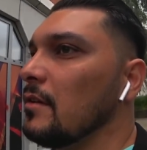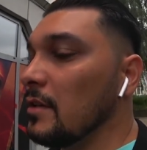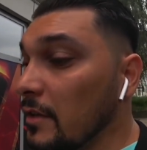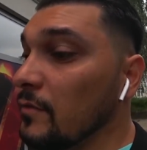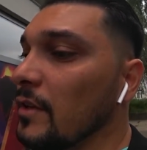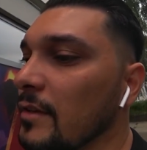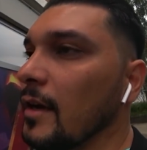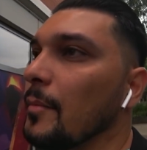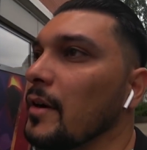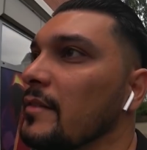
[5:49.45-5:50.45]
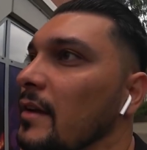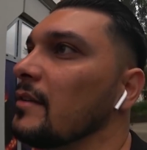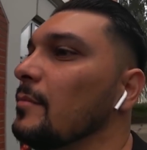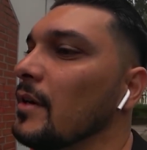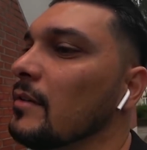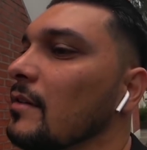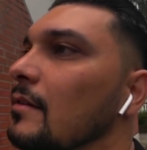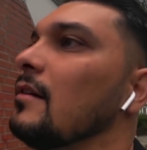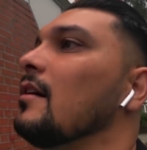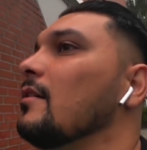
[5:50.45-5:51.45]
Jetzt wieder die Kamera ist angemacht.
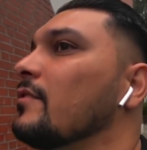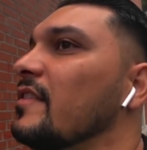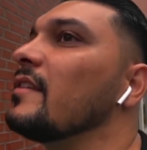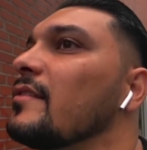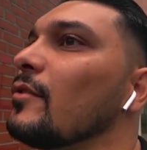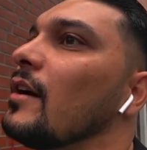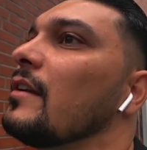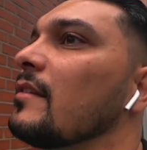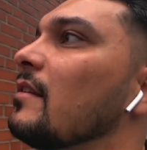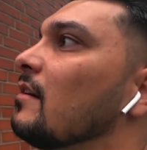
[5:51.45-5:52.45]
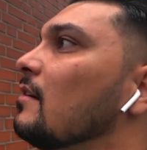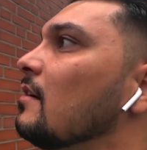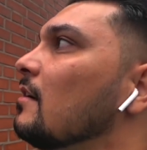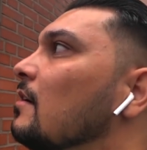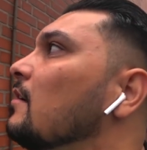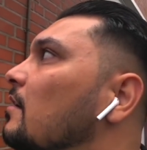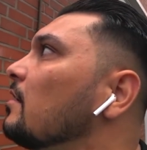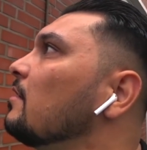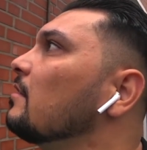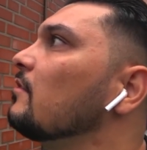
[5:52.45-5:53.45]
Ah, fix doch, alles klar.
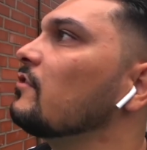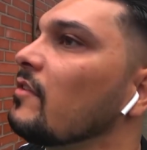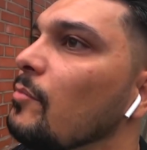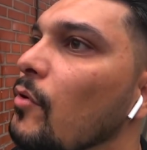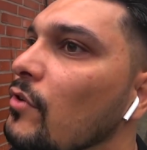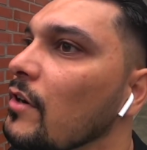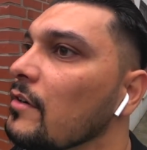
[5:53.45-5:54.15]
Hier nennt sich das Bunker.